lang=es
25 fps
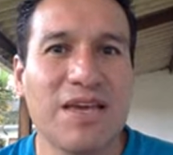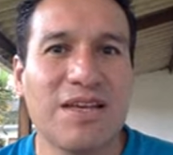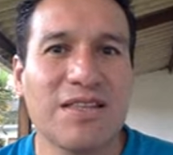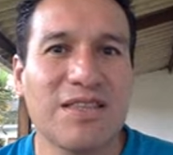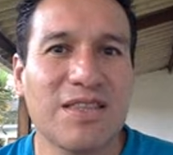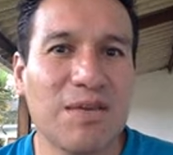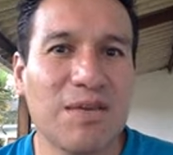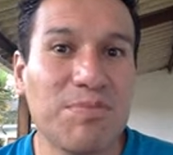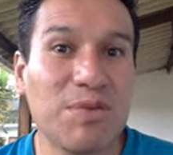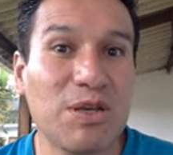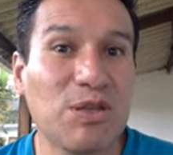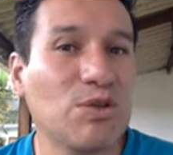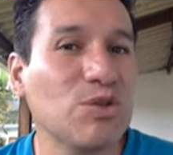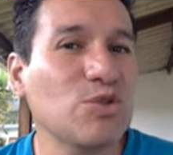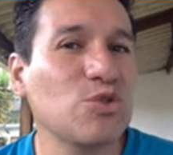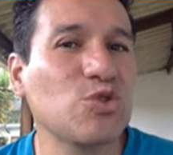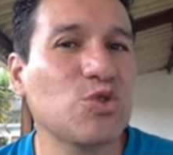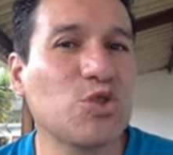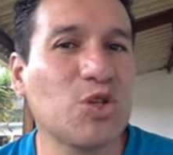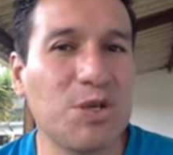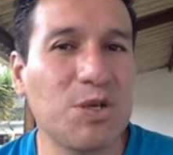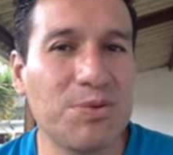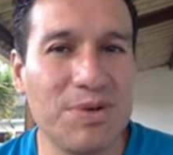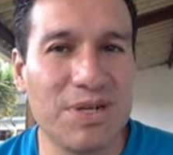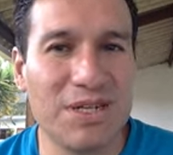Te invito a
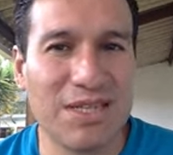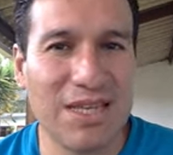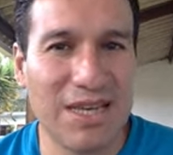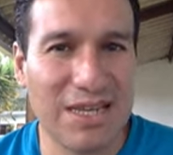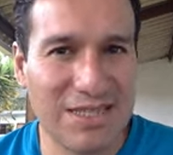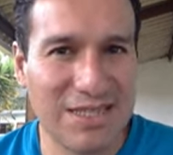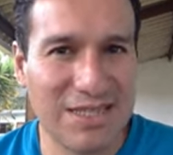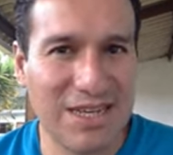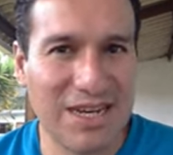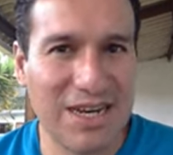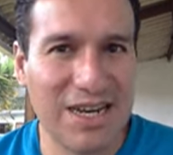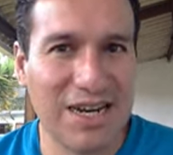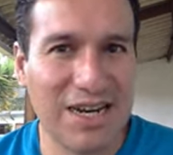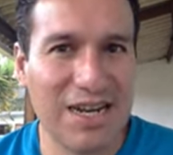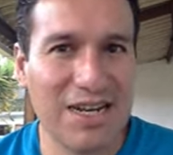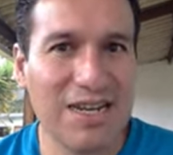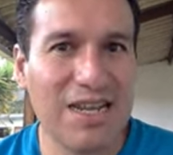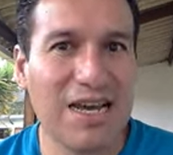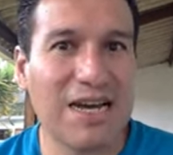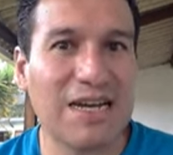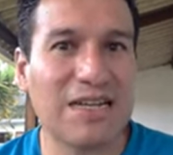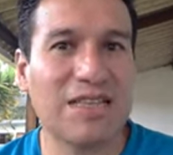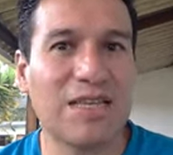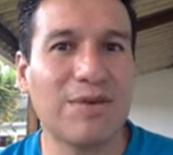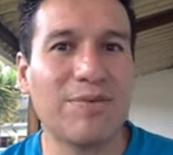suscribirte a este canal,
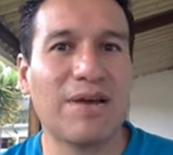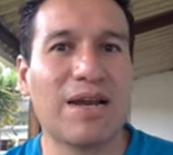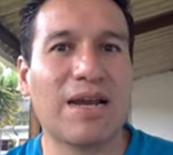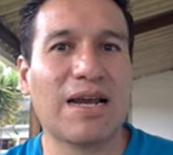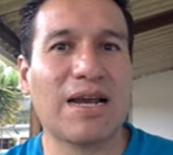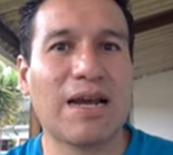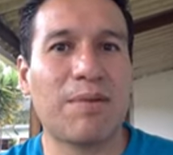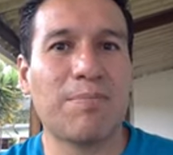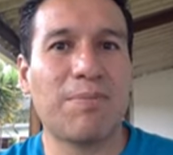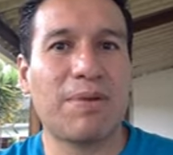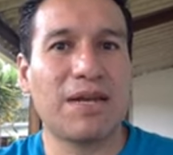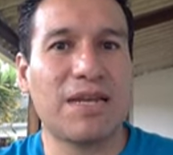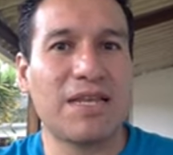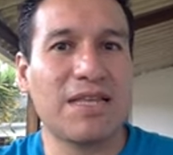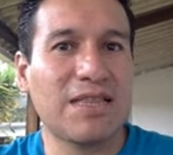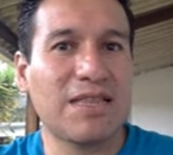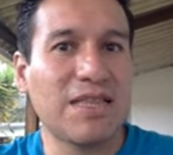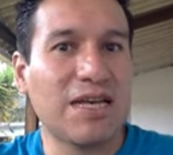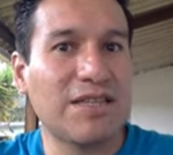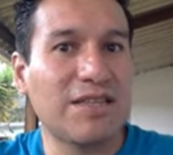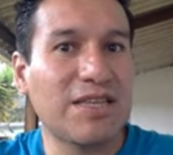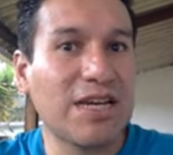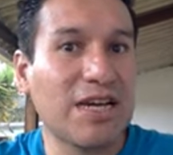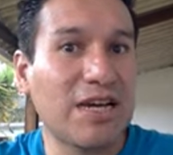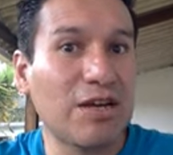activa la campanita,
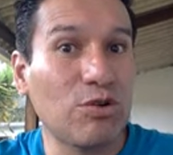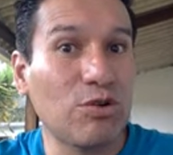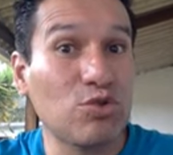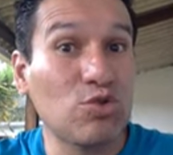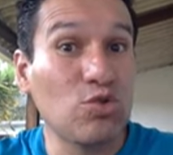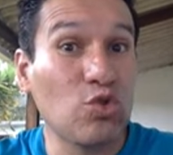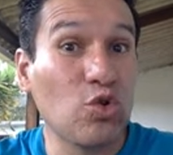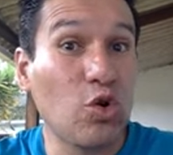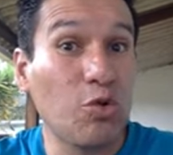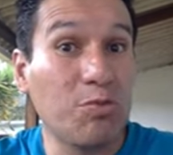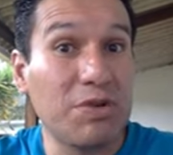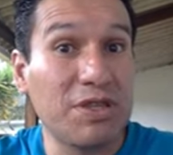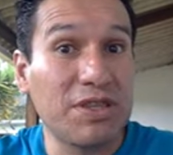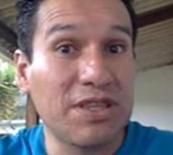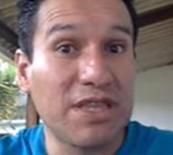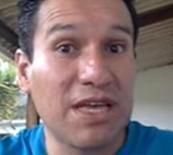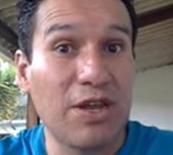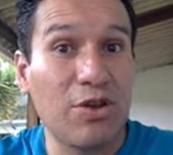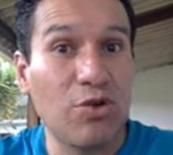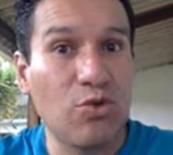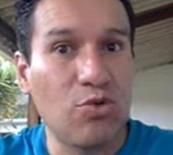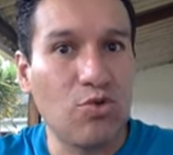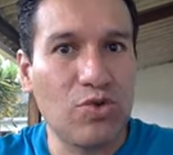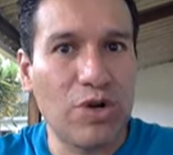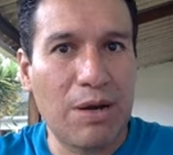déjanos un
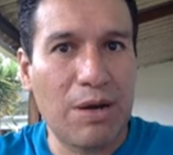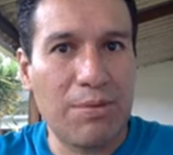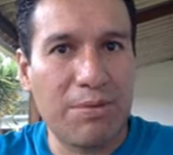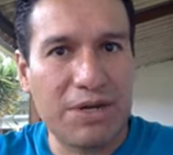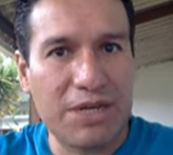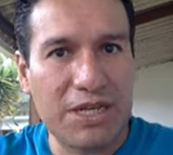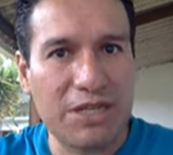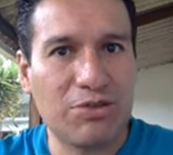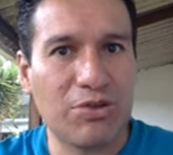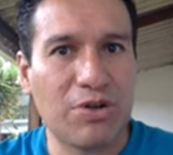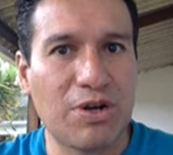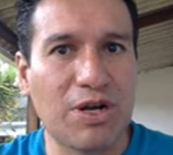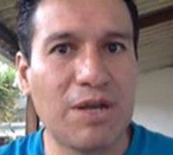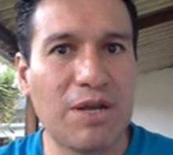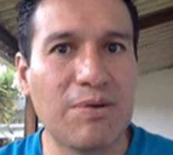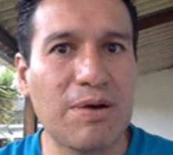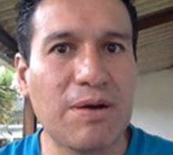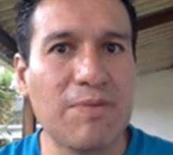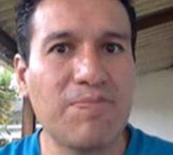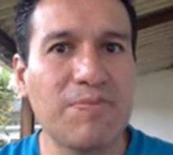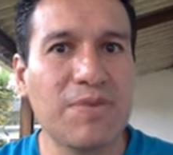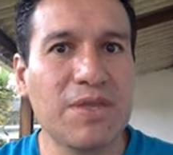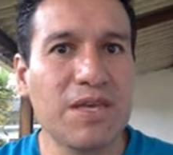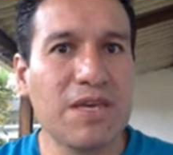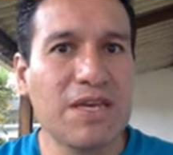comentario, una manito
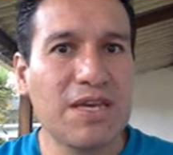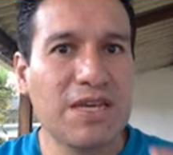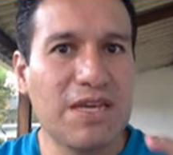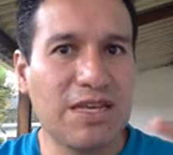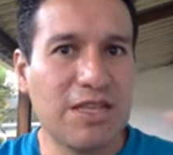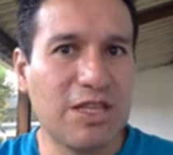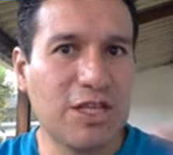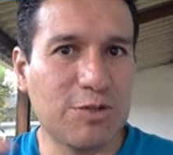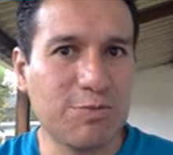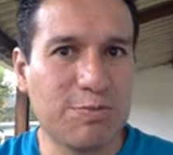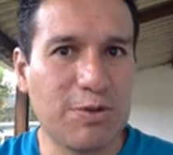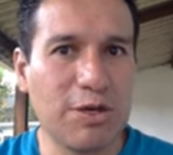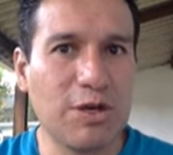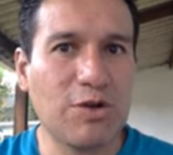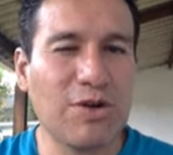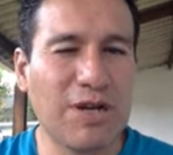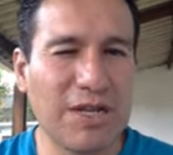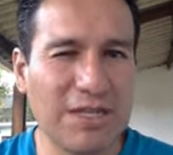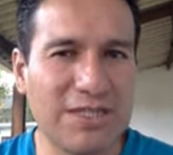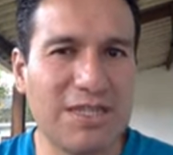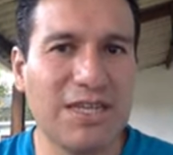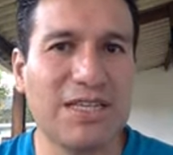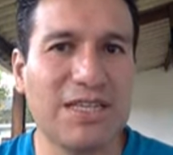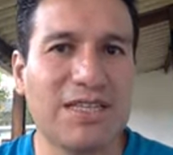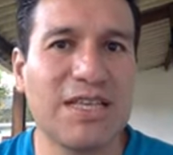arriba y te espero en la
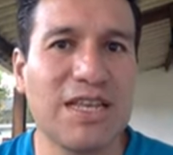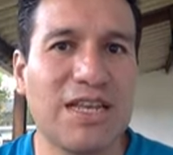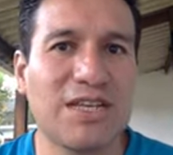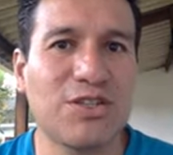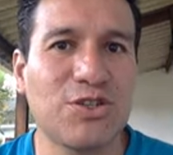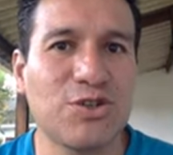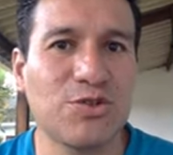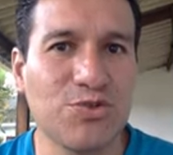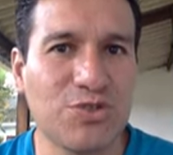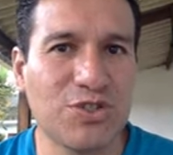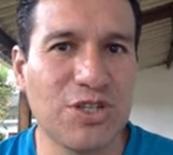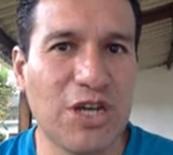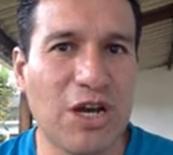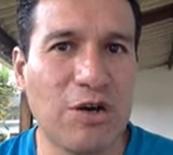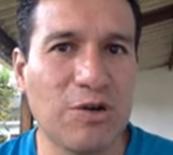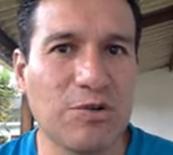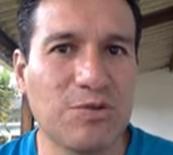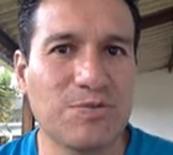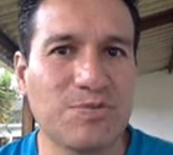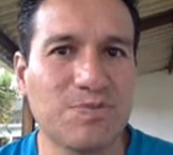siguiente lección. Chao.